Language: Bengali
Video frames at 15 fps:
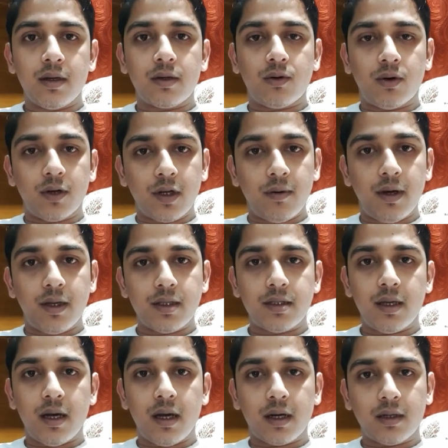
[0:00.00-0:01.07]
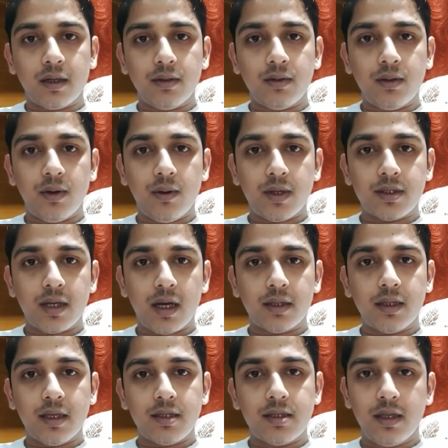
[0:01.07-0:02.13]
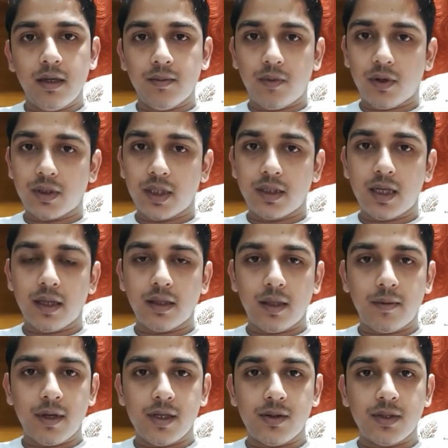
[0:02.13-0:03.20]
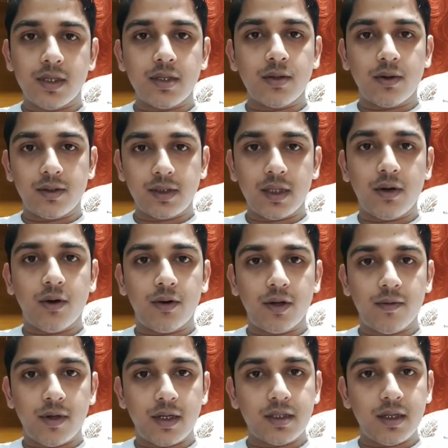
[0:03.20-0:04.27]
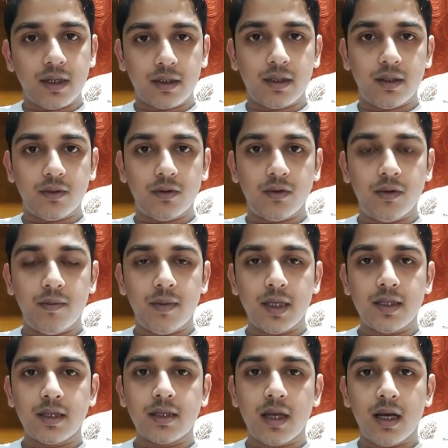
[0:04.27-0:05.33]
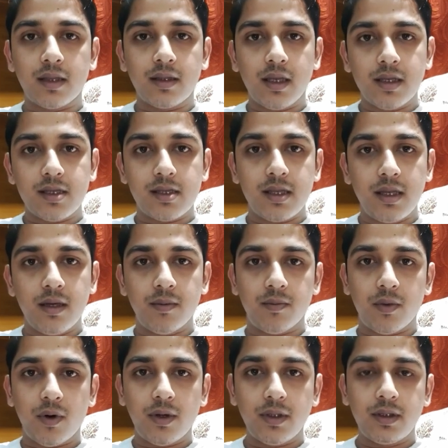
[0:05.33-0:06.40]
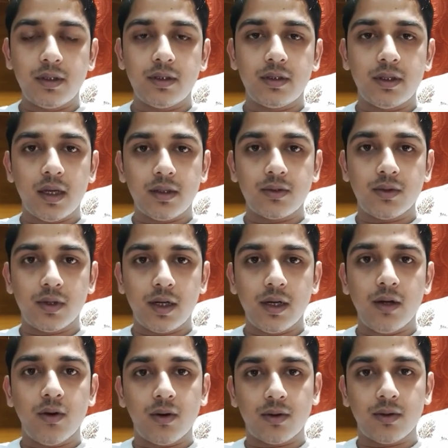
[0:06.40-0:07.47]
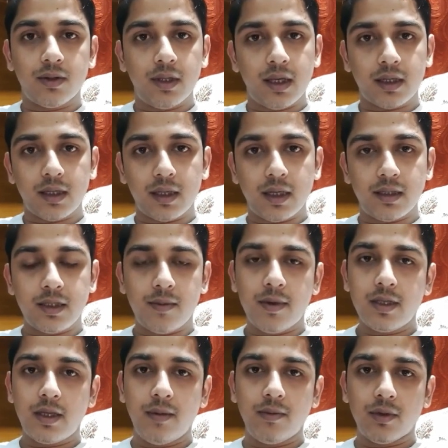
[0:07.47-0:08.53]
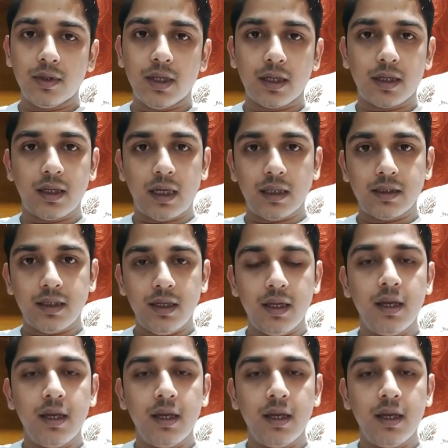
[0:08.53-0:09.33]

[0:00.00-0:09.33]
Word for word: করোনা ভাইরাসে আক্রান্ত হওয়া সাতাশ দিন পর সে জানতে পেরেছিল যে সে করোনা ভাইরাসে আক্রান্ত মানে সে সাতাশ দিন পর তার শরীরে লক্ষণ দেখা গেছে বা সিমটম দেখা গেছে